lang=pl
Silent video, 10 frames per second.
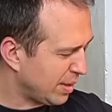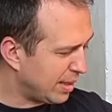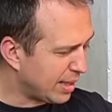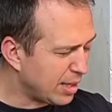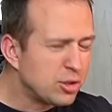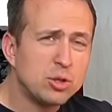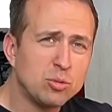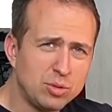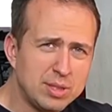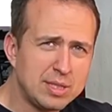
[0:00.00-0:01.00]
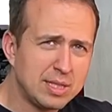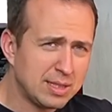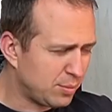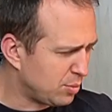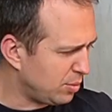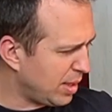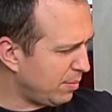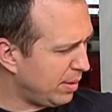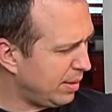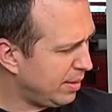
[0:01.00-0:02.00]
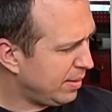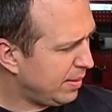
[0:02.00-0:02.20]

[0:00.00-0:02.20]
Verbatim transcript: raczej tu nic nie zepsujemy.